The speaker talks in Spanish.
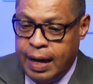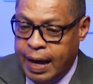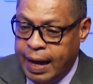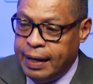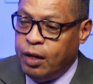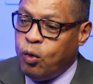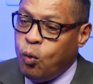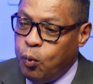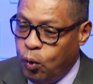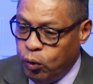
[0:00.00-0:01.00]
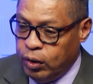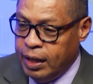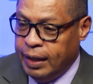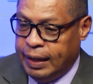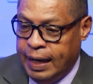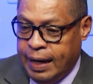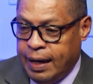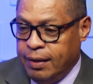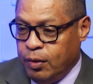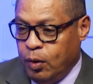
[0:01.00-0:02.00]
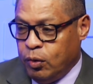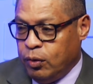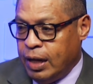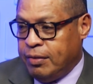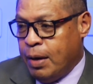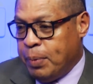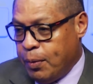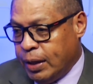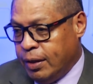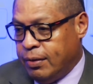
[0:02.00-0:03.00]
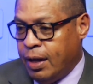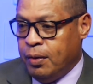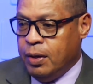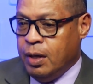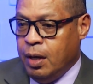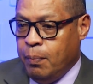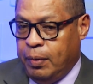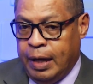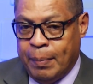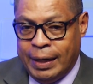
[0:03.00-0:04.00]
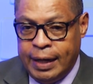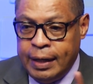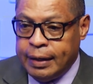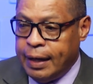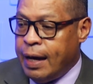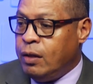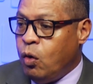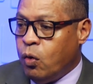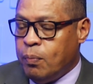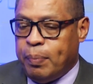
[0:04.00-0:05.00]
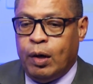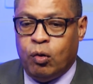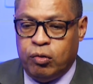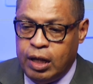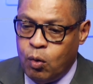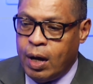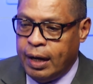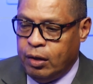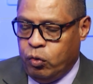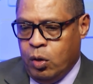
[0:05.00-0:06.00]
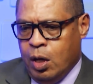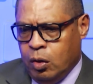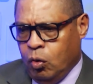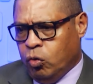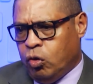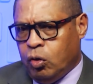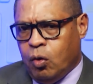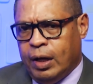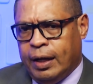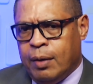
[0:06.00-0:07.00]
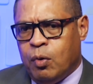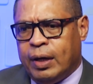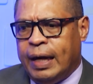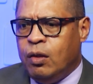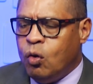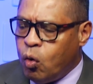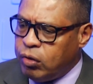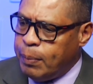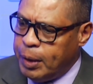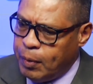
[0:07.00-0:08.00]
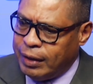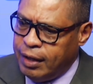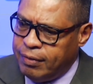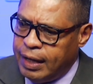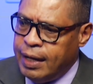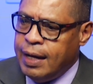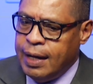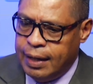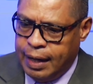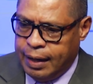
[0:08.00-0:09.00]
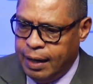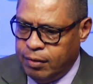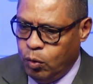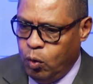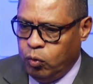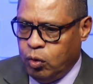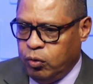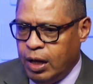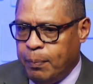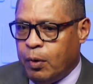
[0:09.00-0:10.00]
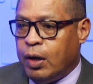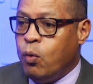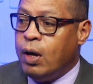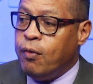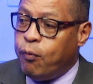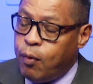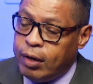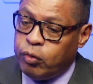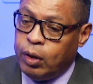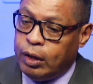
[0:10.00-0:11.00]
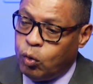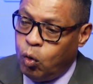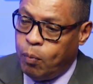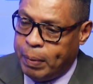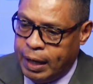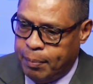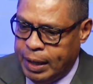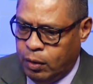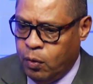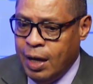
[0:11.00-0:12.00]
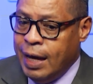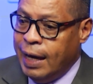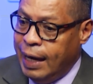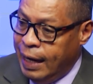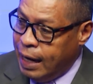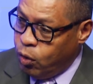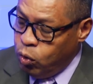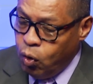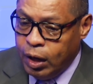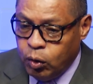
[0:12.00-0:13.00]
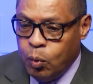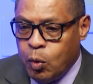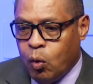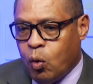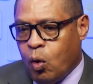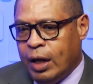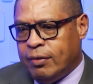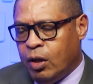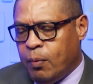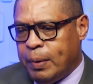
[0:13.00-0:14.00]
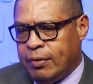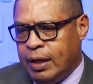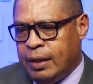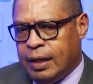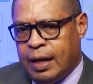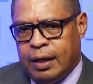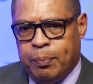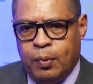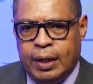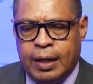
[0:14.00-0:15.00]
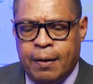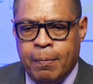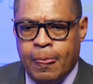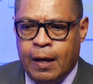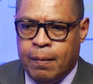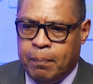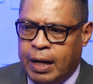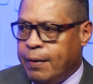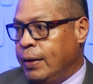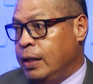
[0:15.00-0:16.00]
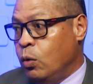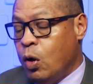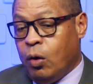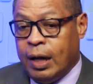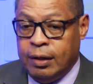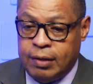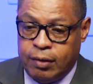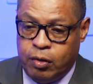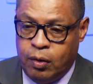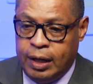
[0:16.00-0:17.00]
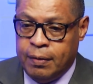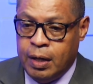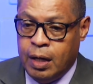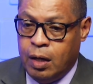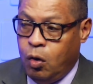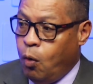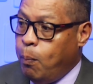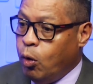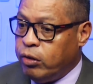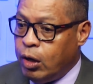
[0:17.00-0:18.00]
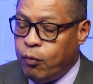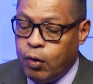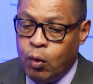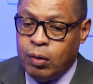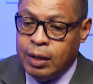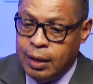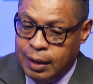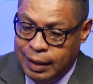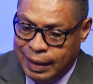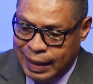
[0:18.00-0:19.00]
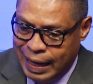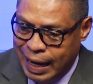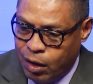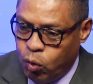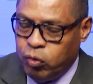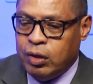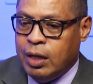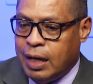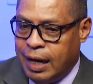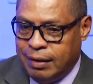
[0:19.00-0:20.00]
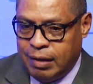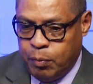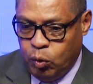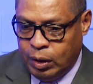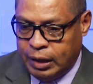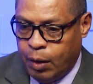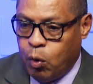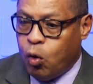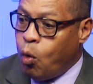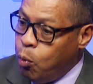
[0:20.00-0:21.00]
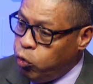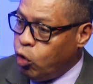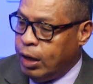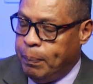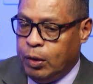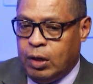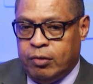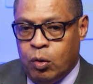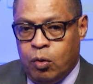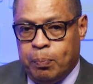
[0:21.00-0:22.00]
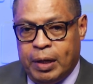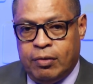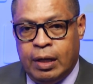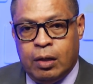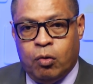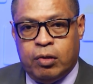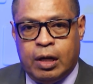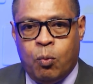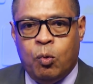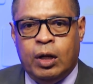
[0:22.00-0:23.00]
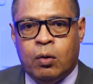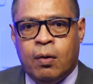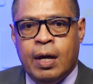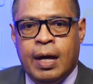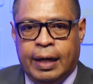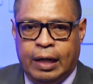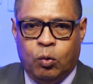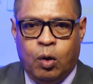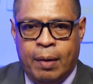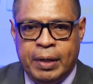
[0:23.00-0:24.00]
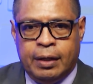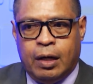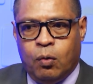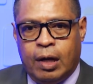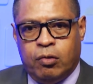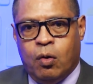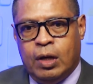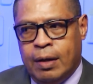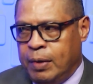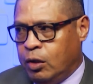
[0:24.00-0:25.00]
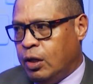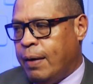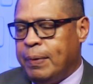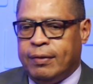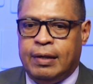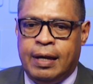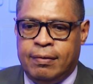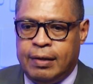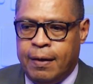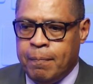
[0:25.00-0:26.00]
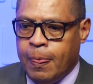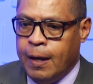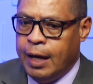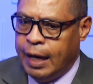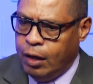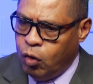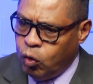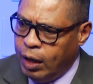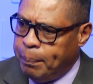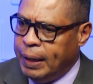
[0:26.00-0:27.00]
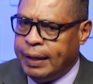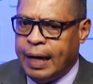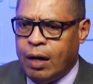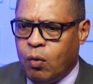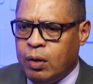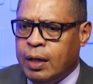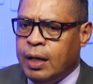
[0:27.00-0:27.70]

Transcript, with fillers: hay rubros que en la Caja de Seguro Social se han privatizado, de manera integral no, pero sí lo han hecho. Nosotros lo que queremos es que no se privatice la calle de seguro social porque es un esfuerzo de todos los panameños. En la reunión que tuvimos con el señor presidente de la República, más de 29 organizaciones, los voceros fueron claros, alzamos nuestra voz con mucho respeto al señor presidente José Raúl Mulino, que estuvo la ministra de Educación y el ministro de la Presidencia. Ellos nos explicaron,